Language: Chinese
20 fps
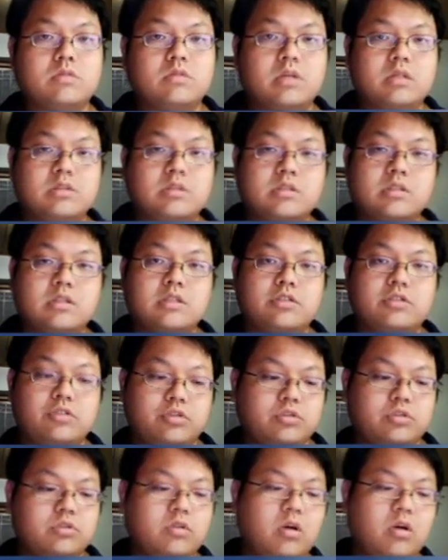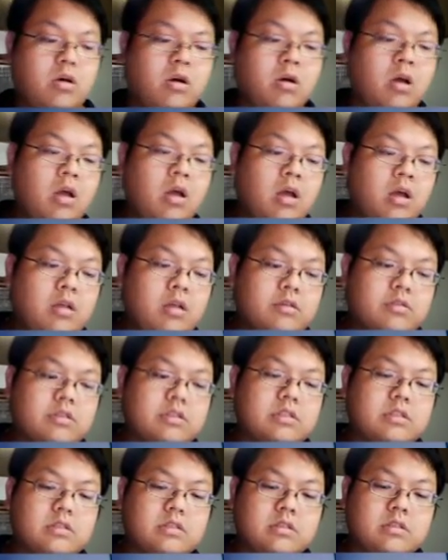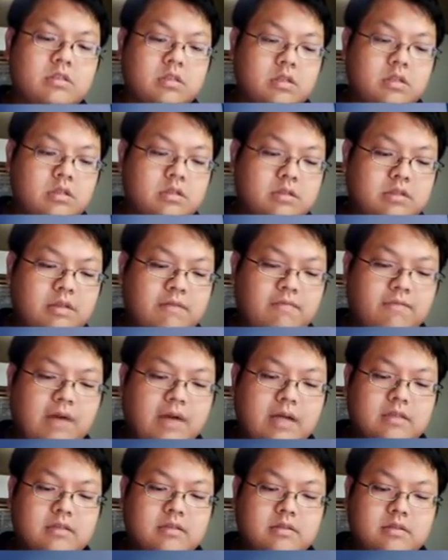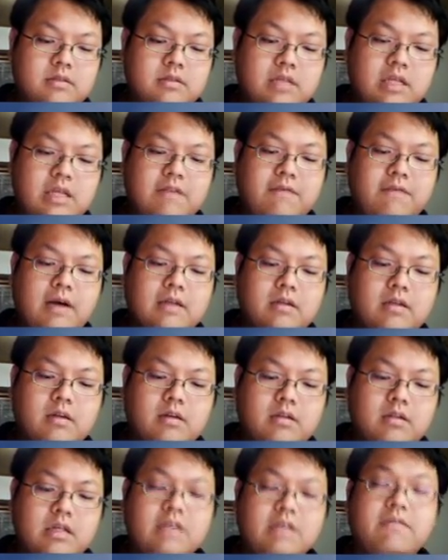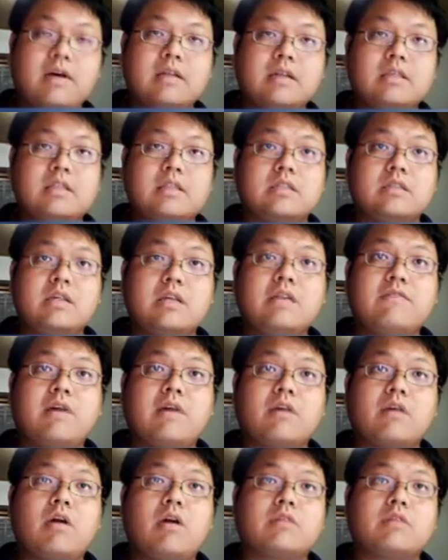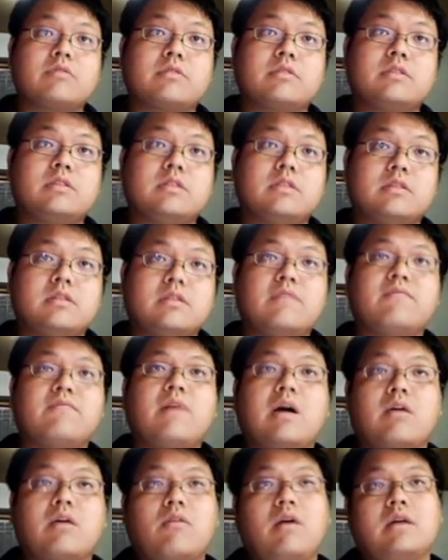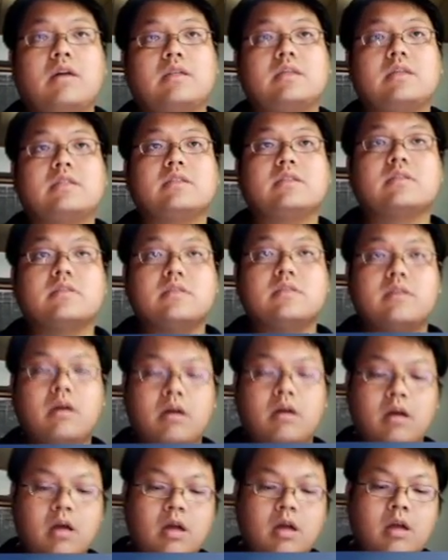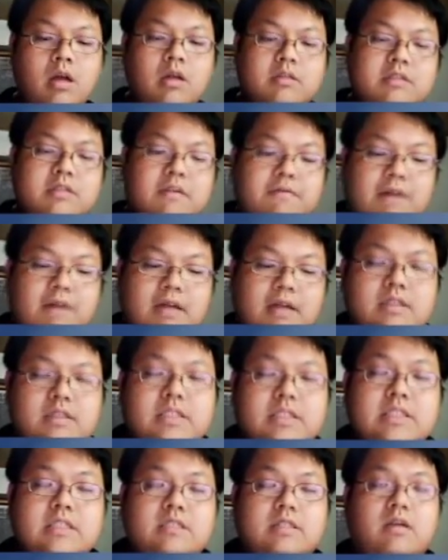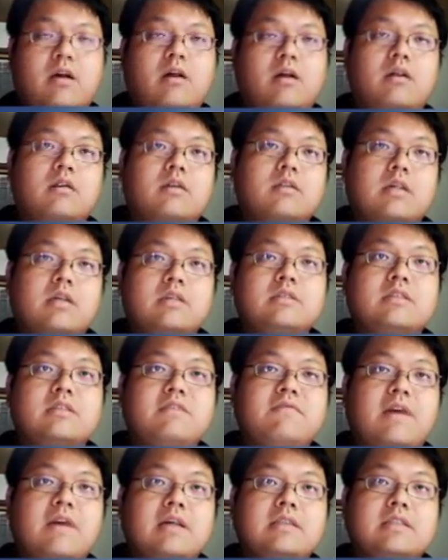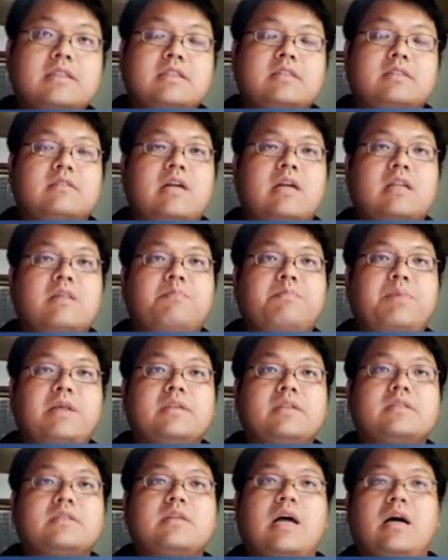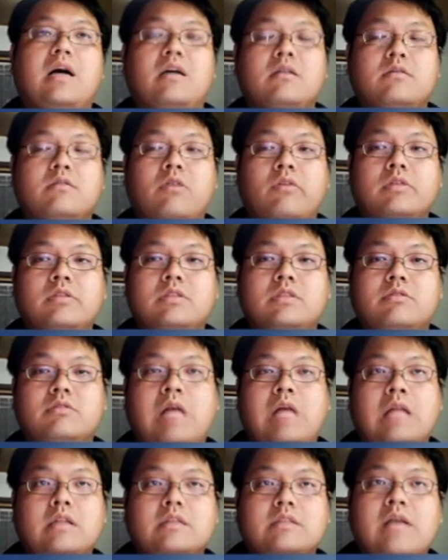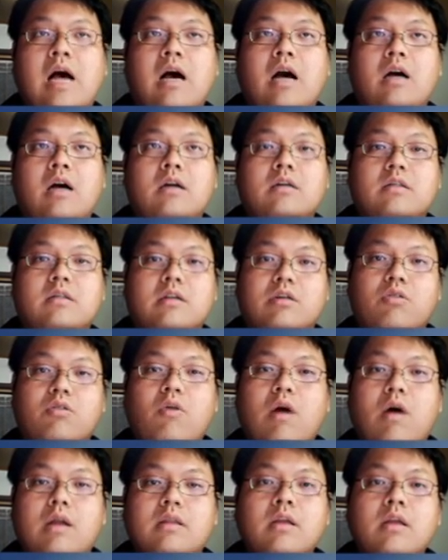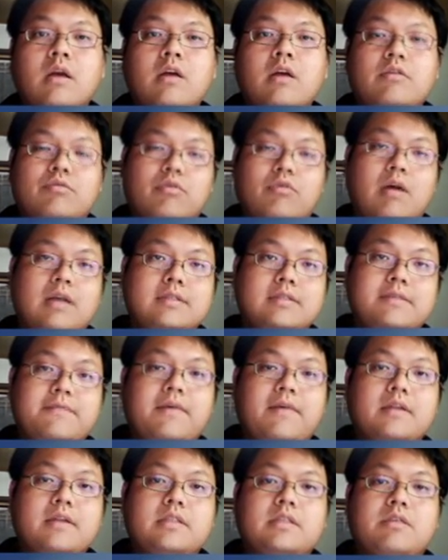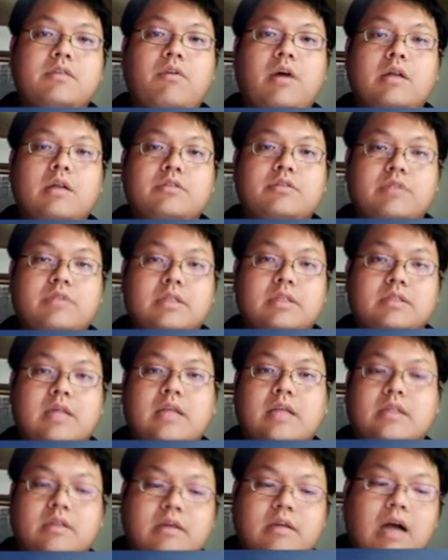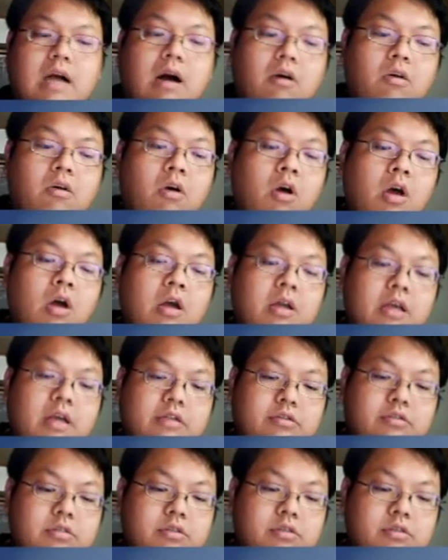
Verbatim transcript: 的这个值哈，就是正方立方哈，立方体立方块就是指正方块的意思哈。正方体哈，跟正方形，它的边长，同时就是它的长跟宽。如果它是正方体的话，就也是它的高。也就